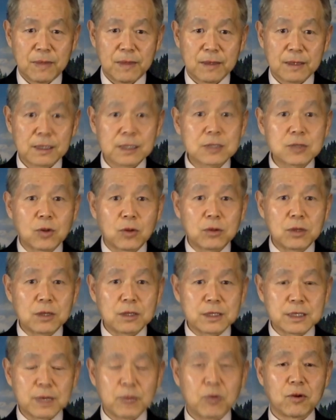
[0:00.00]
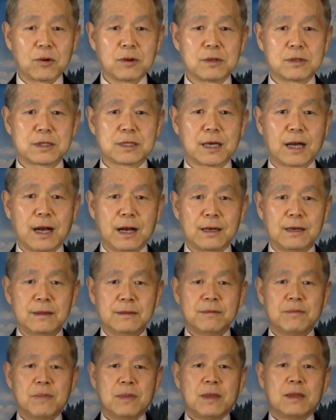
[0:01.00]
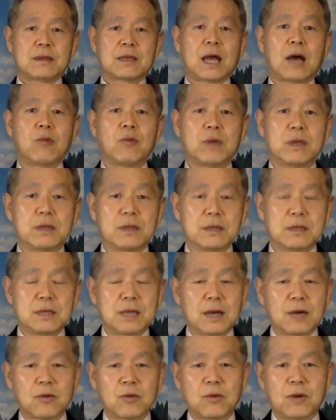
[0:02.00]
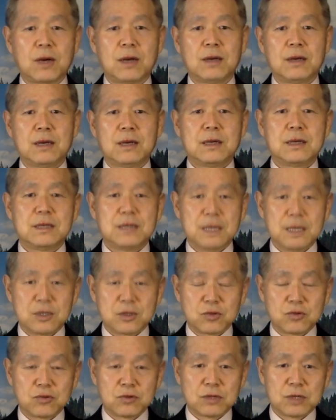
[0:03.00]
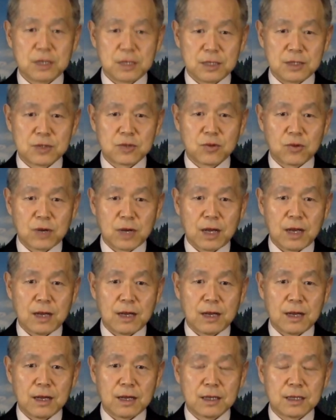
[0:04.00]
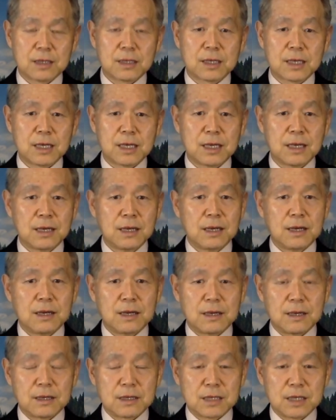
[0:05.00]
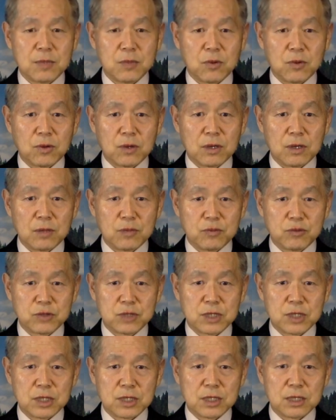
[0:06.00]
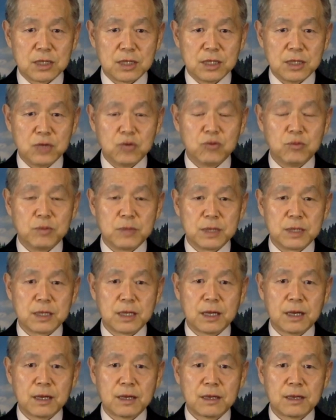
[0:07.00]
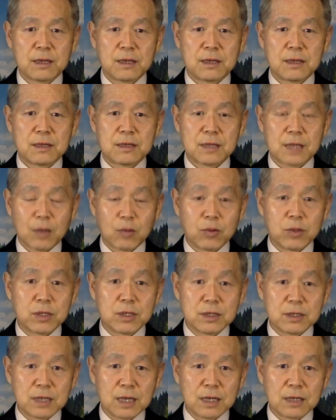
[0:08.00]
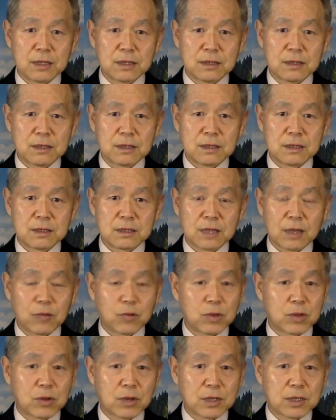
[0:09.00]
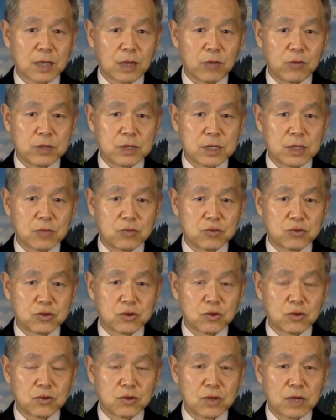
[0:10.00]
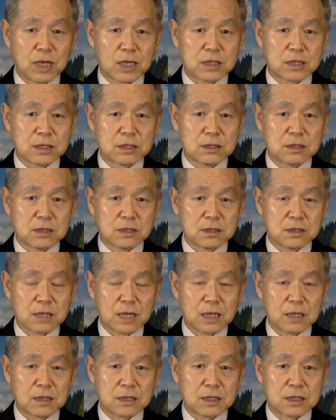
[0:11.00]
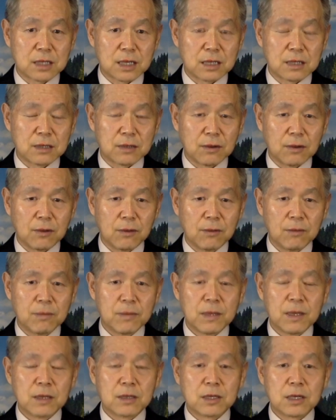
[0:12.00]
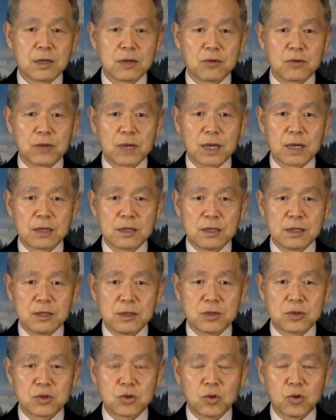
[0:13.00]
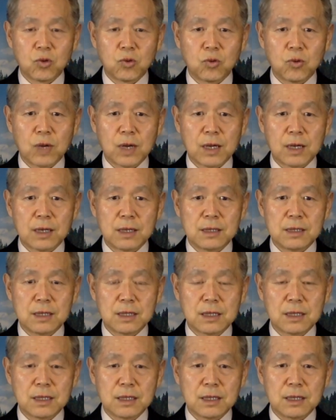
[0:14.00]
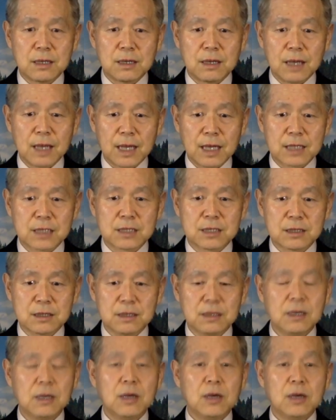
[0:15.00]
그래서 오늘 제목을 제가 다윗 언약과 예수 그리스도라 그렇게 아, 제목을 붙인 이유입니다. 다윗 언약은 다윗과 다윗의 후손에서 끝나는 것이 아니고 결국에 그리스도와 연결해서